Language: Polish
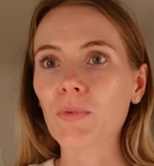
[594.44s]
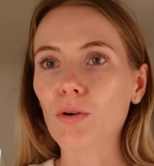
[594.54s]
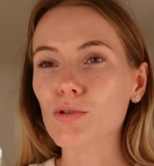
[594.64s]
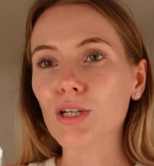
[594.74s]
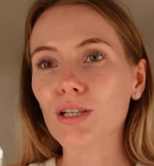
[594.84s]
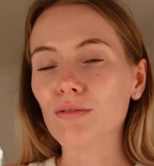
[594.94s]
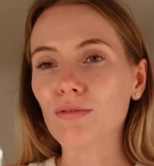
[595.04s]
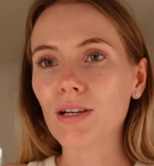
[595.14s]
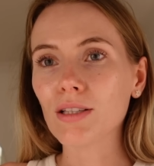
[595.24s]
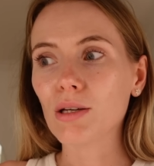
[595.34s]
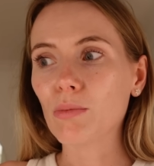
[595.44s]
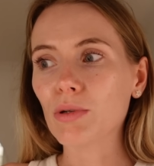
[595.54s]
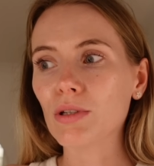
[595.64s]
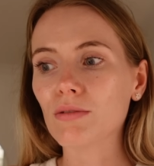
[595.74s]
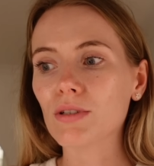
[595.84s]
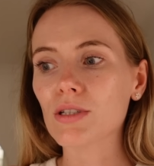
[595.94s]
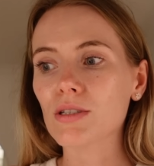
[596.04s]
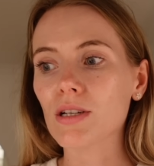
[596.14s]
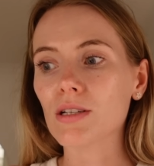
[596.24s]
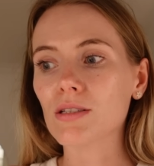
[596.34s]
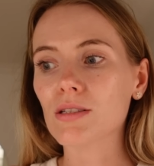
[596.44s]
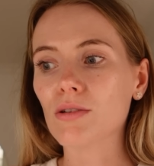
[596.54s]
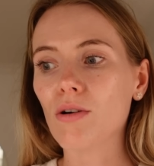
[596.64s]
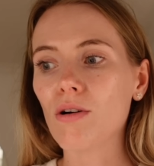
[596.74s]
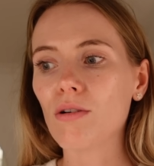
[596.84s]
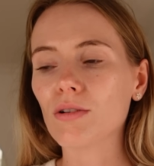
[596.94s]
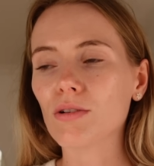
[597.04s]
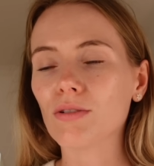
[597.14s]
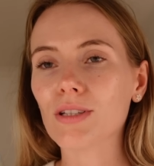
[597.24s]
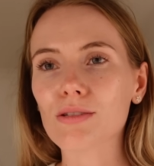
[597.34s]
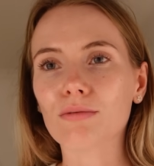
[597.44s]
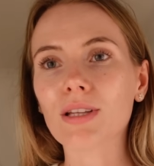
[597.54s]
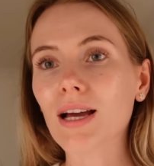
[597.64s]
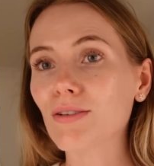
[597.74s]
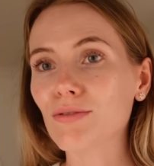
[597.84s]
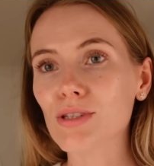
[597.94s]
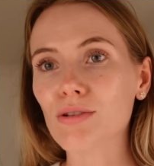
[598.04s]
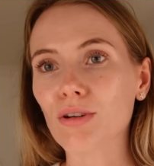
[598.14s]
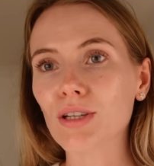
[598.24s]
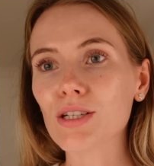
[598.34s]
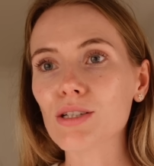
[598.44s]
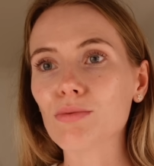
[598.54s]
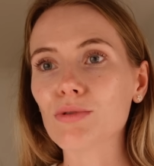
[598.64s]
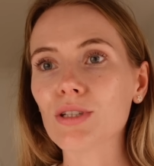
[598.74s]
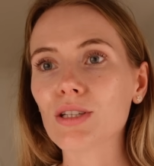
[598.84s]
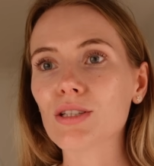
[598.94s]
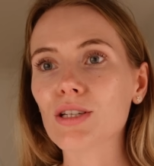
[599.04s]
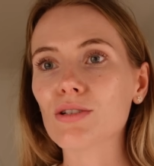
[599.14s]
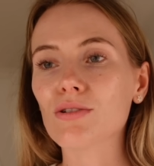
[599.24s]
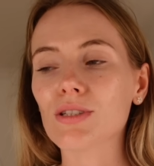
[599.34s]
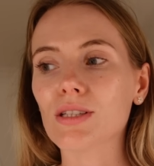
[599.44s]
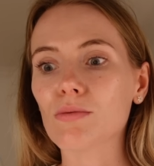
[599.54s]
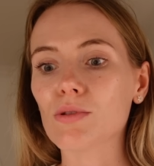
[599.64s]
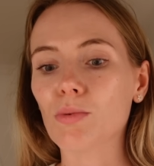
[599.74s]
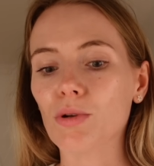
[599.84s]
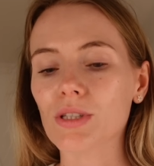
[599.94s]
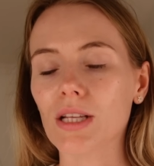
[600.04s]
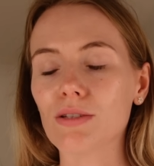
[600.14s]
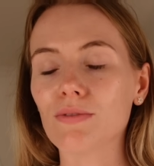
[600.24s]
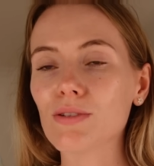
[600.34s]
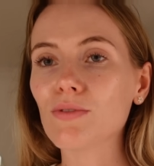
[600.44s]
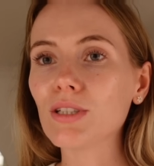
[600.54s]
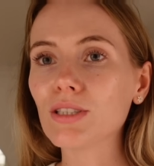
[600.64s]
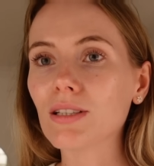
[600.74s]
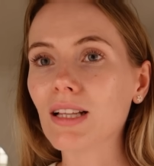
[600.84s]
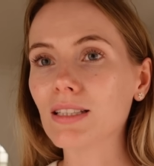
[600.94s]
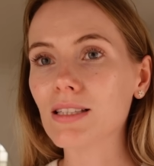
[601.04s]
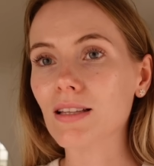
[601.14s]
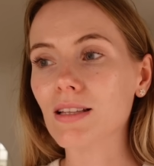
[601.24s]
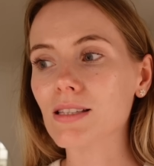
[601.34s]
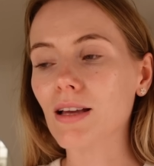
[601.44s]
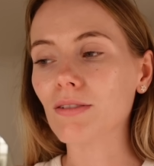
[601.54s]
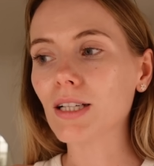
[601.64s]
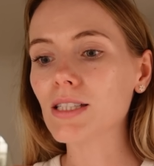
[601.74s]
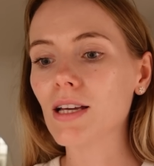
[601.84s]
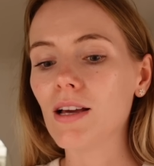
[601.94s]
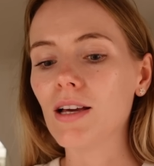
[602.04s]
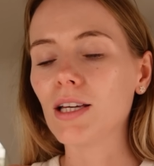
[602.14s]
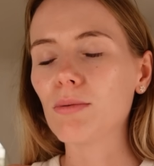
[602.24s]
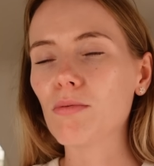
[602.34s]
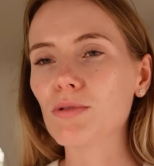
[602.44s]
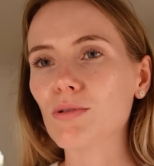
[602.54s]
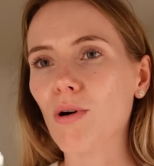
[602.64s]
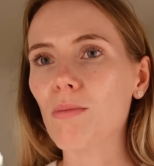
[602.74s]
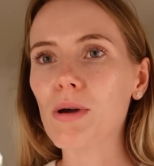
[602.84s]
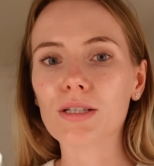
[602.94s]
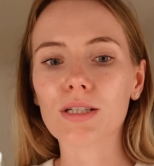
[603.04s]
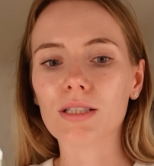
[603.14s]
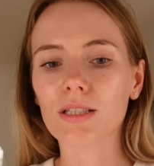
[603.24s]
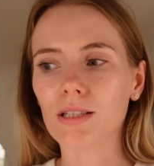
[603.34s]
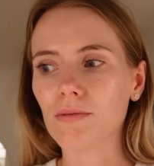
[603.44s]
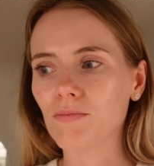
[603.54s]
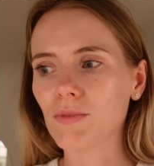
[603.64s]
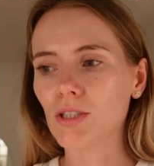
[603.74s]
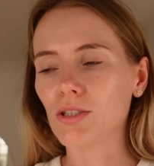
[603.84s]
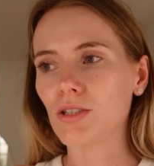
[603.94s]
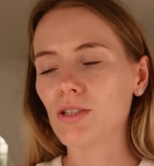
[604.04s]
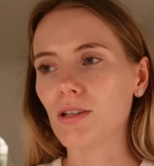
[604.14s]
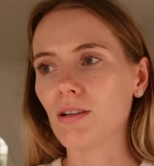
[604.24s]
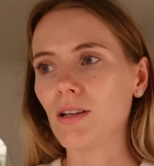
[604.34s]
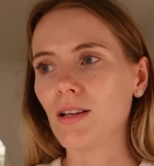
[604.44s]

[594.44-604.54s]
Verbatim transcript: oczekiwań, ponieważ często one są tak wysokie, że później ciężko jest temu sprostać, więc wolę się na nic nie nastawiać i po prostu obejrzeć i cieszyć się